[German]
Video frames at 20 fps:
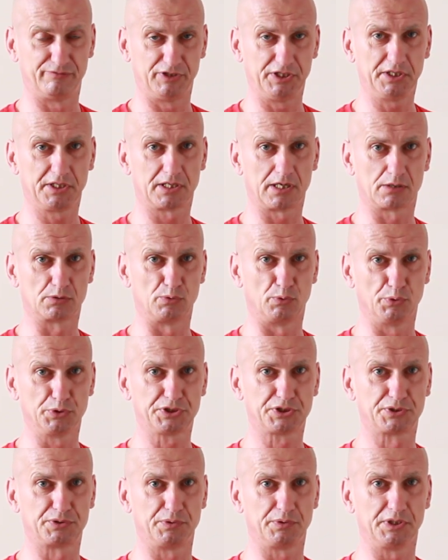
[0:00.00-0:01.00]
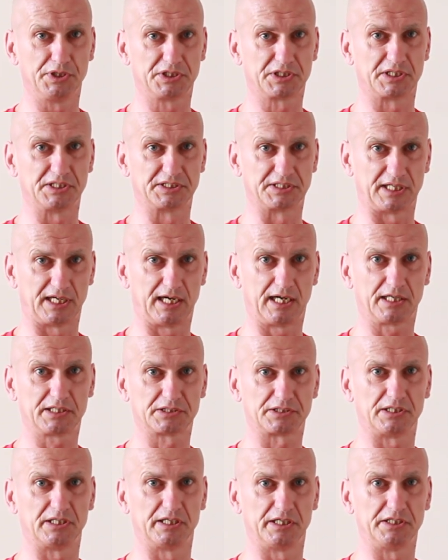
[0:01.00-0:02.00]
Weniger großzügig
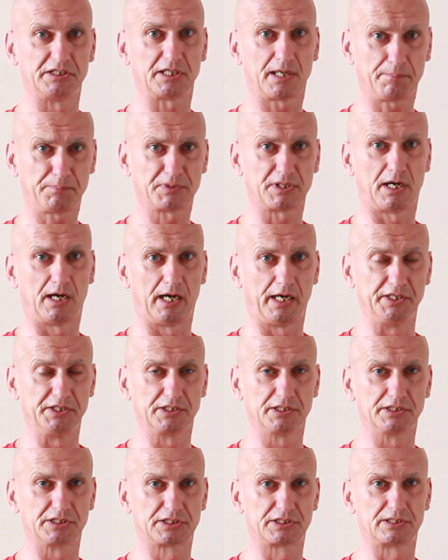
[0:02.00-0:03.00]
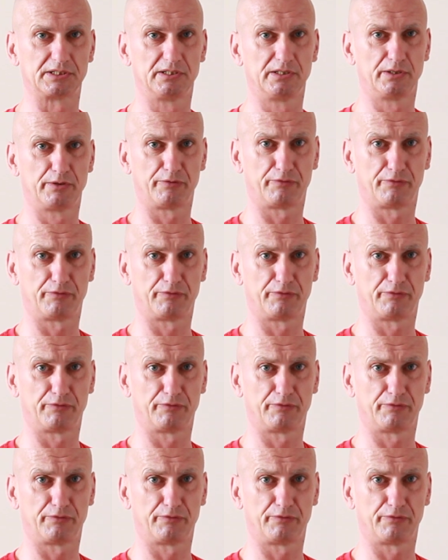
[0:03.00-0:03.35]
gesagt, äh, ich habe da einiges